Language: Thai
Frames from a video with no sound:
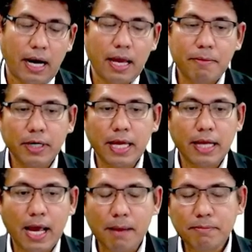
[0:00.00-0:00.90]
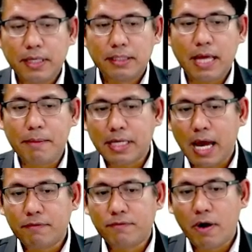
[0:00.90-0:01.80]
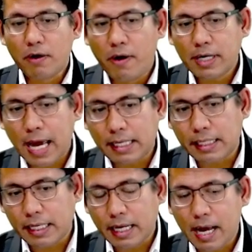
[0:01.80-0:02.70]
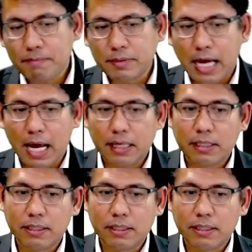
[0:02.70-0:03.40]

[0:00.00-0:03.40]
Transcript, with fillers: อะไรพวกนี้นะครับถ้ามีการฟ้องร้องกันเนี่ยนะครับจะ